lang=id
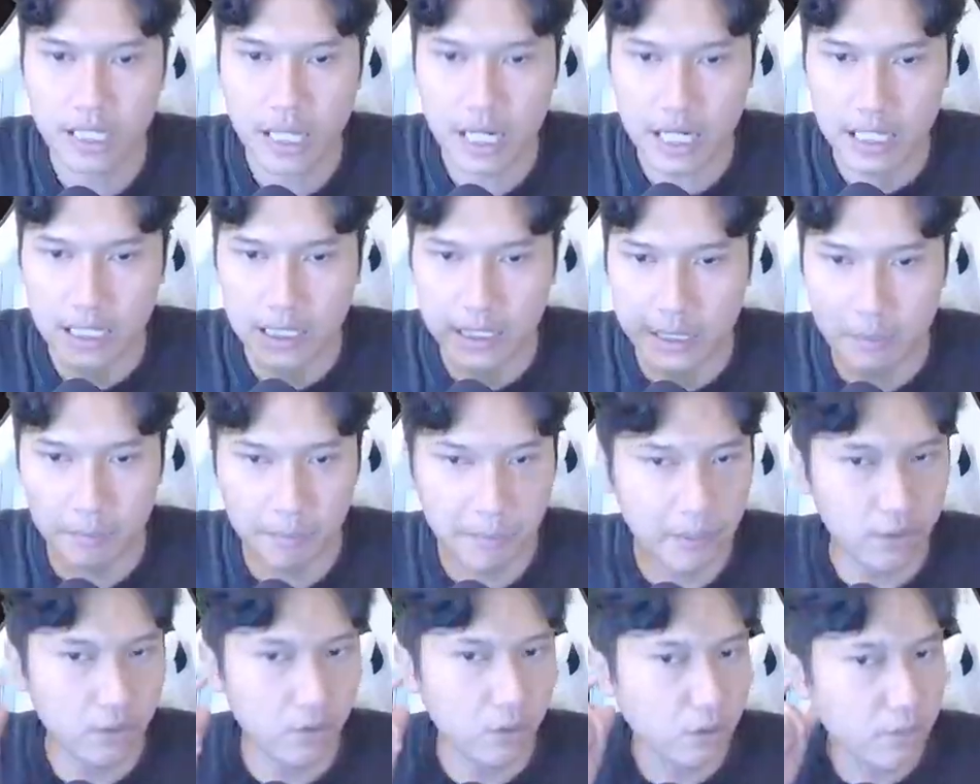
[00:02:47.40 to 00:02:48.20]
akan
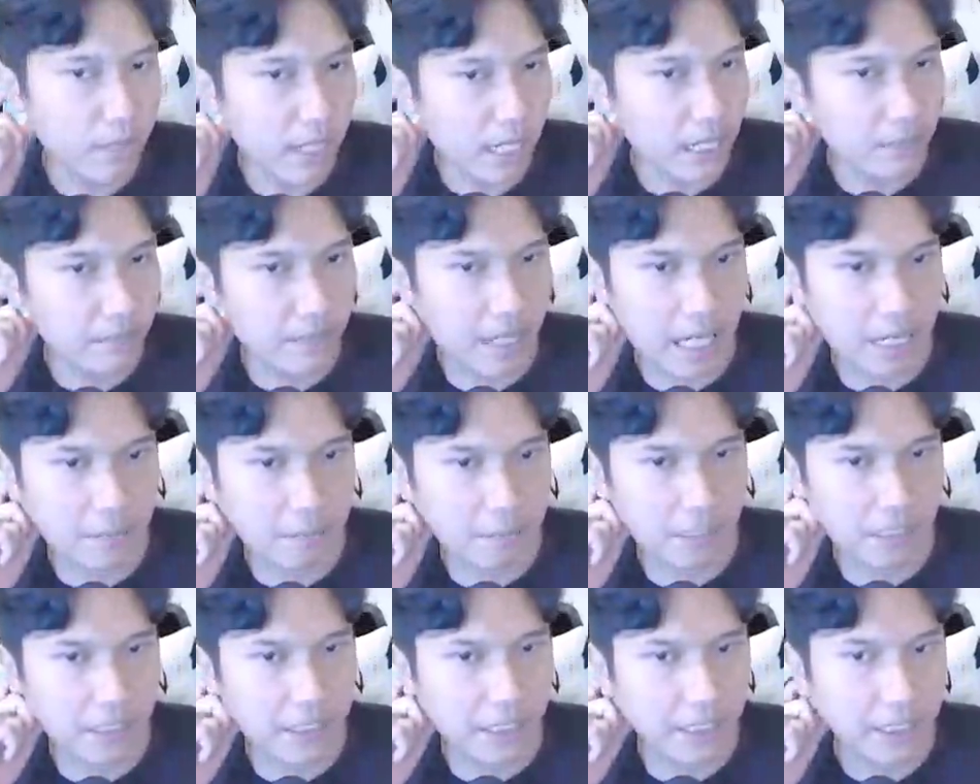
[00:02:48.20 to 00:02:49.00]
simpan dulu barang-barang
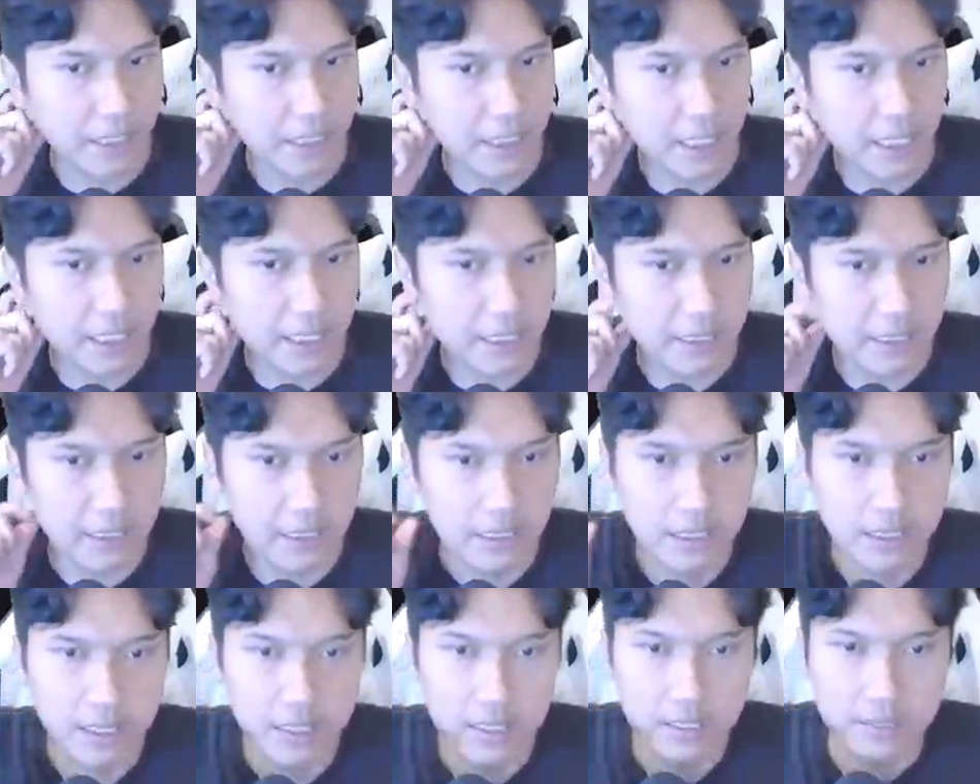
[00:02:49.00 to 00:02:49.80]
penting kita, guys.
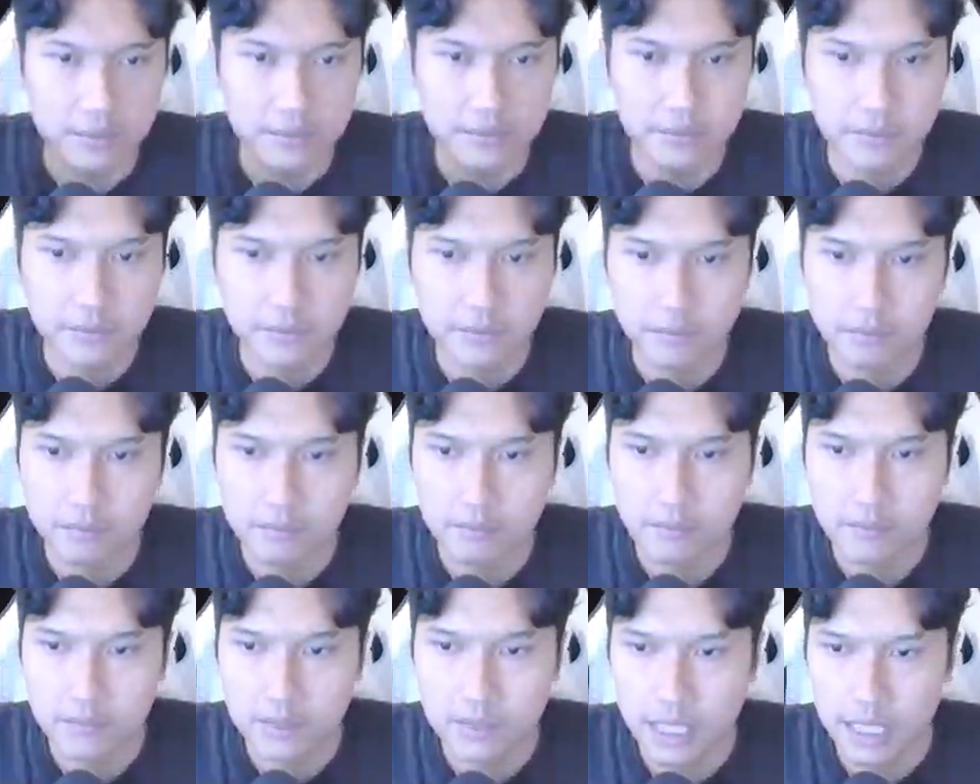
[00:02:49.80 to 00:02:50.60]

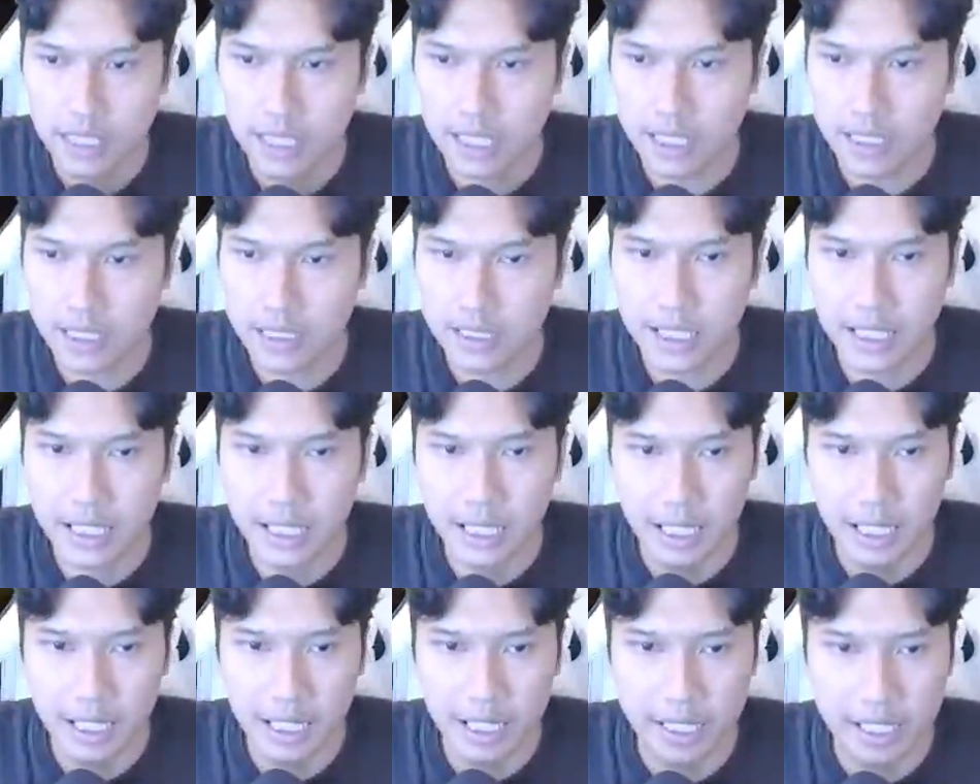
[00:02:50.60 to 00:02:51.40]
Karena kita
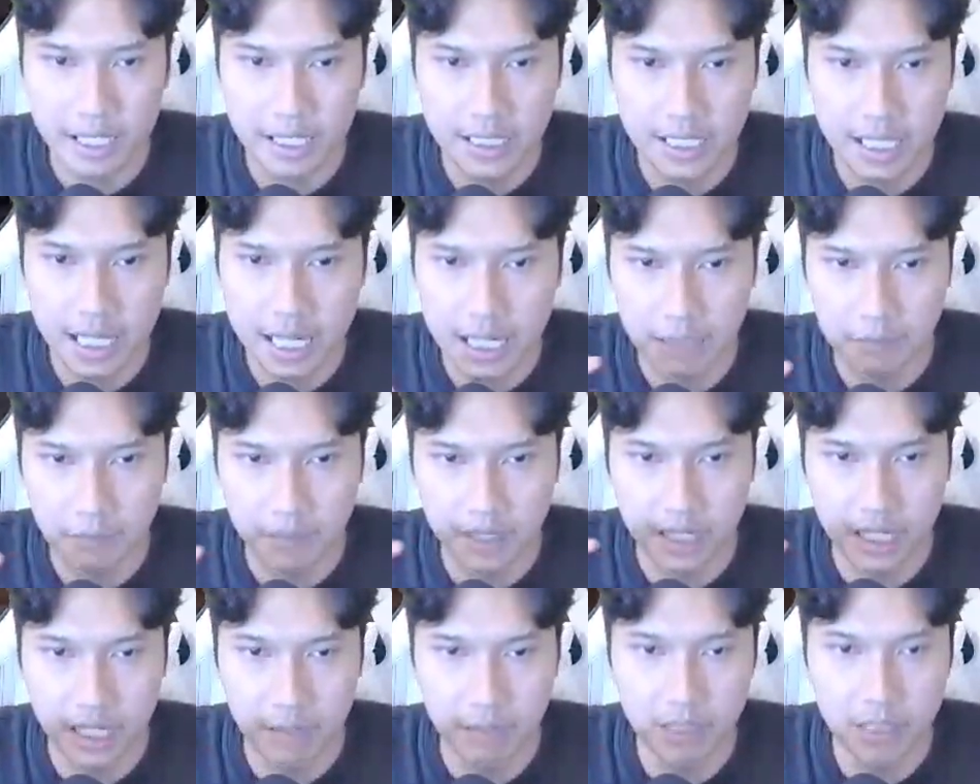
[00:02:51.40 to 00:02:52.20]
kayaknya akan
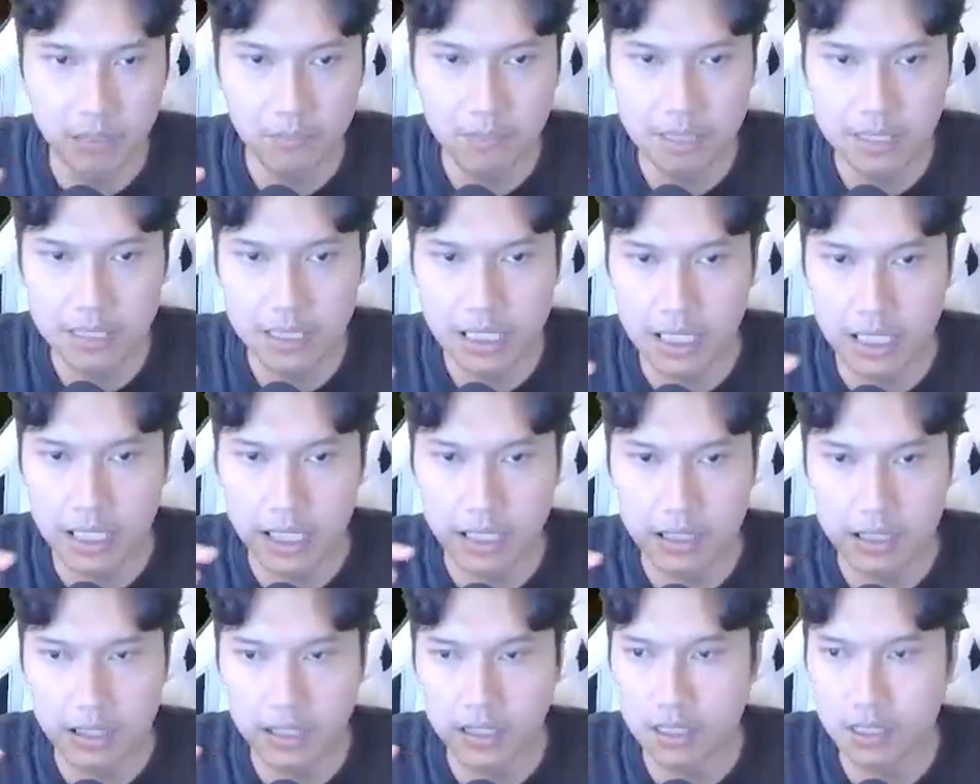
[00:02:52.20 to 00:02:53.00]
mengambil banyak
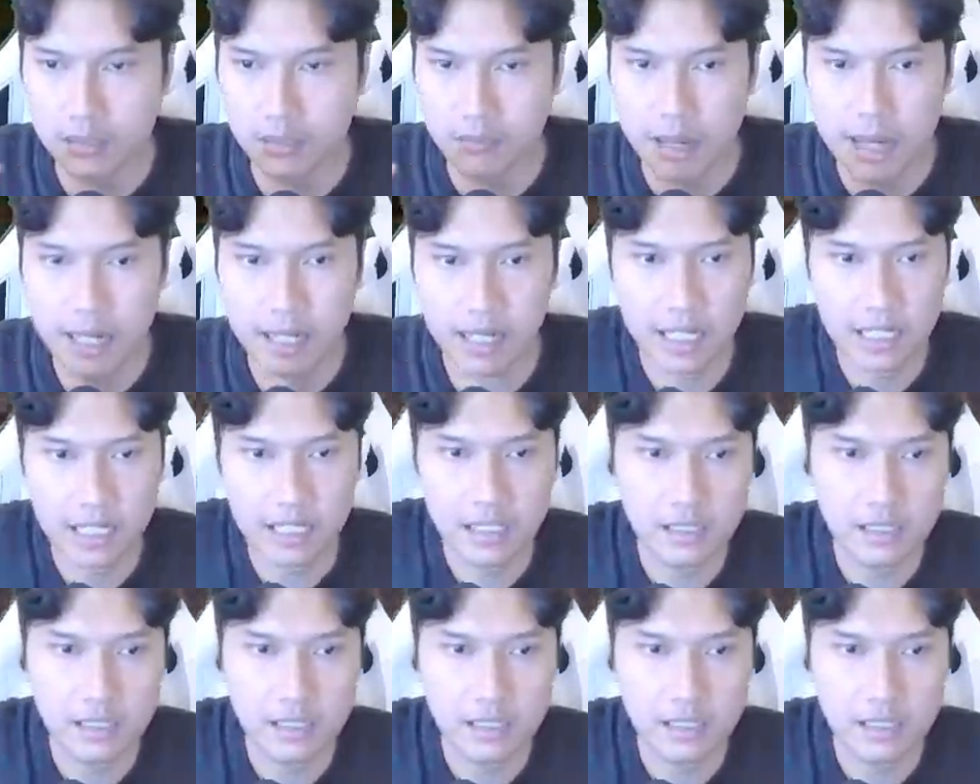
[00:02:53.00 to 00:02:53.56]
uh, barang.